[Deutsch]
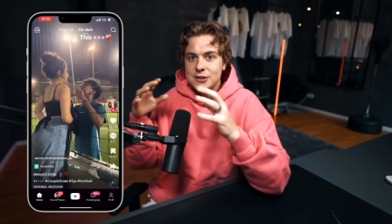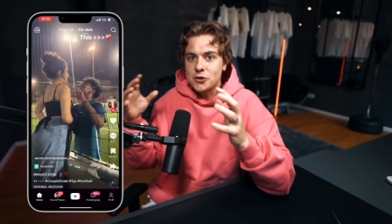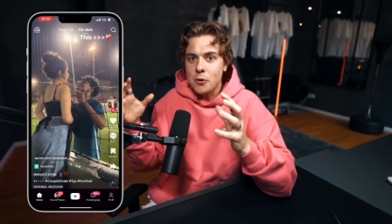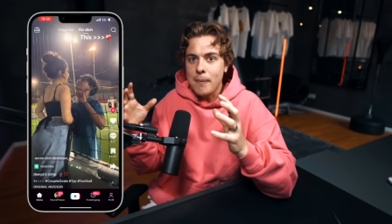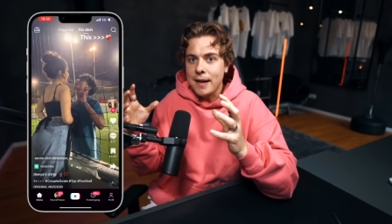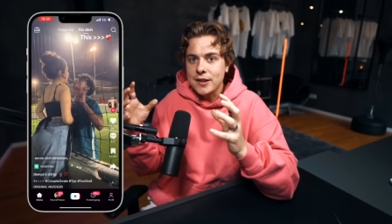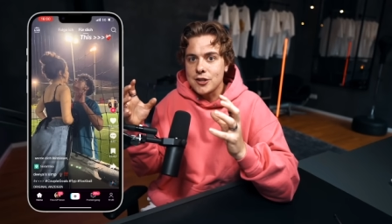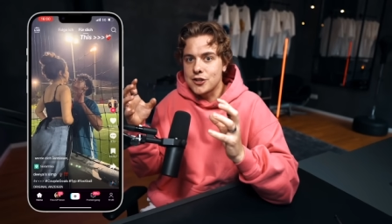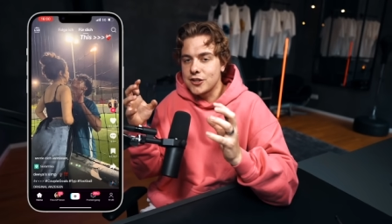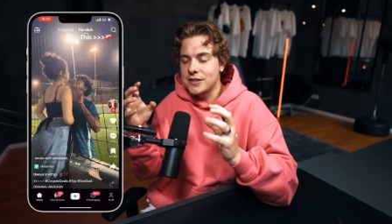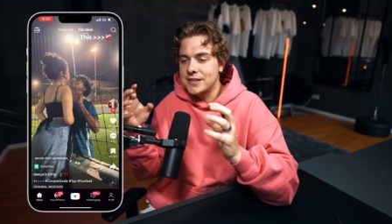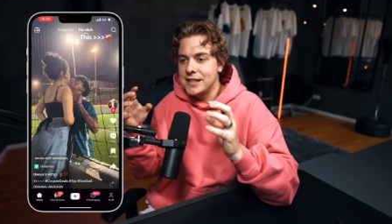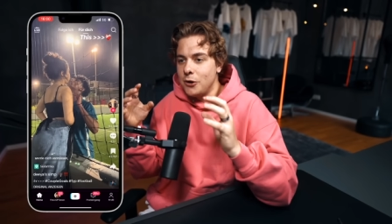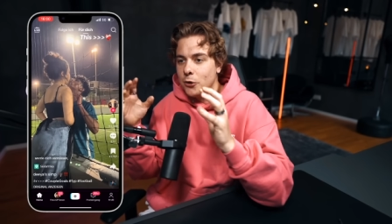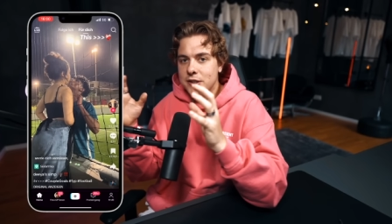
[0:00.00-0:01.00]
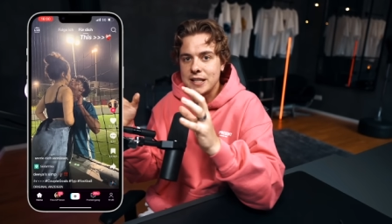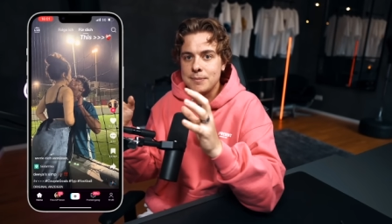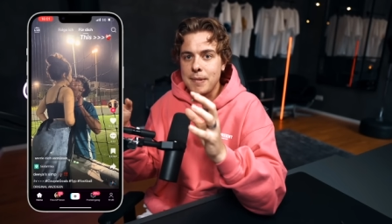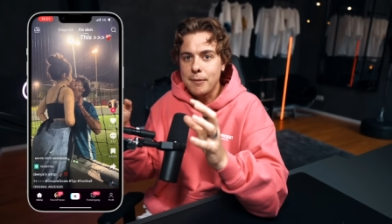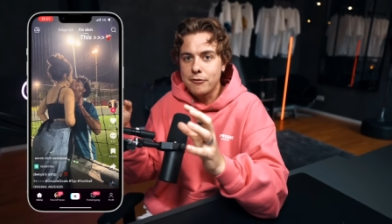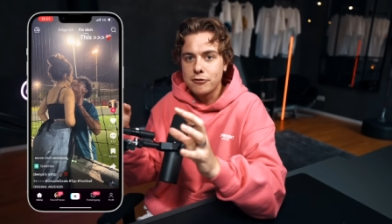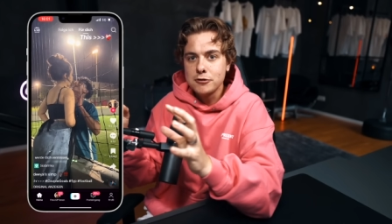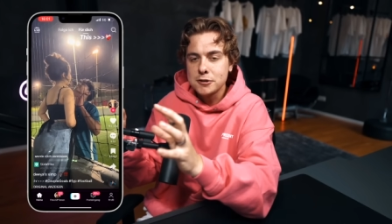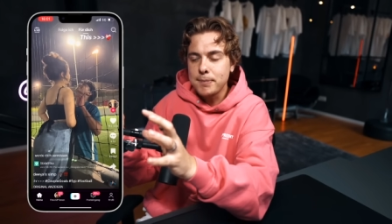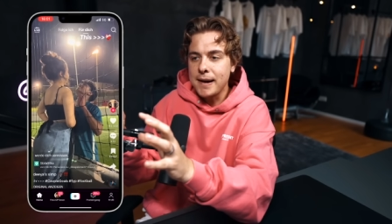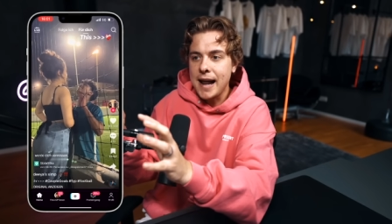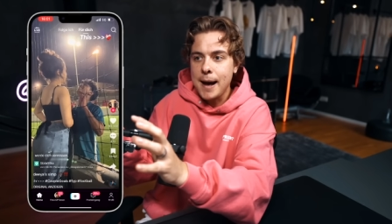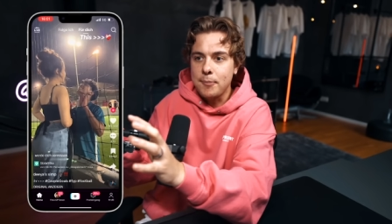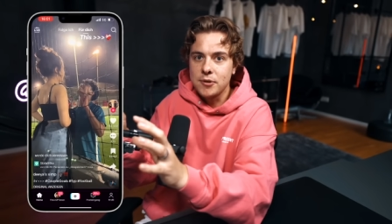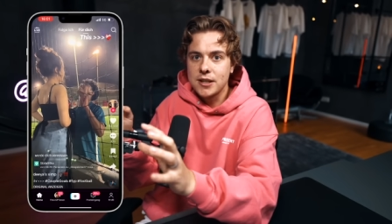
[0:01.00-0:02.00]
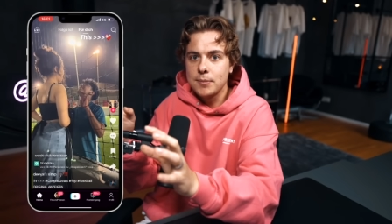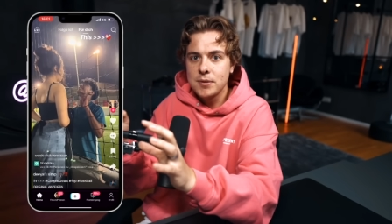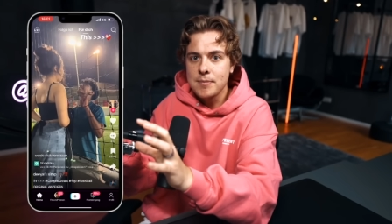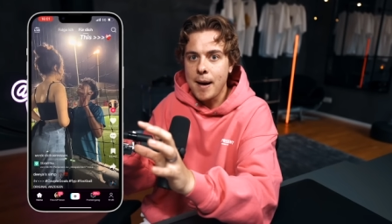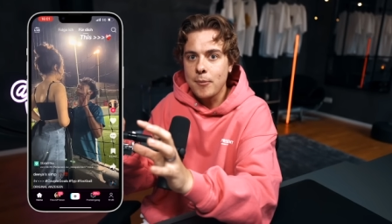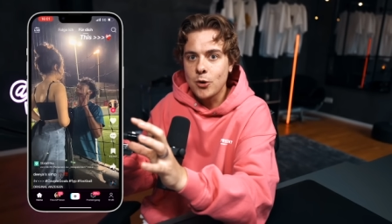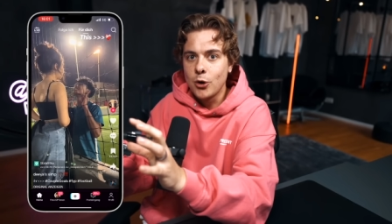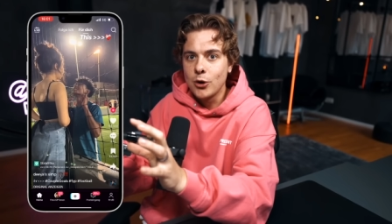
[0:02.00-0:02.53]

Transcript: Dieses romantische, sie holt ihn beim Fußball mal ab und gibt ihm einen